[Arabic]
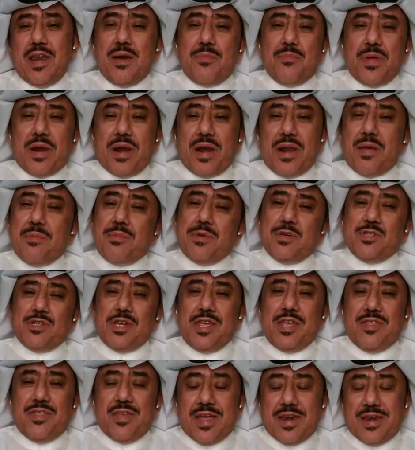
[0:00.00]
غير البرنامج
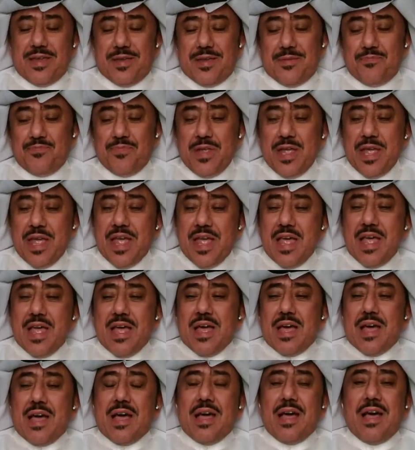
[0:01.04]
شيء ثاني
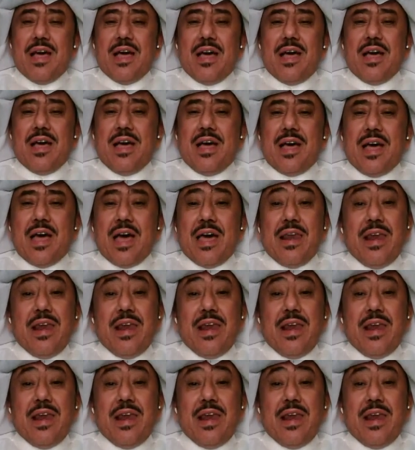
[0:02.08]
آه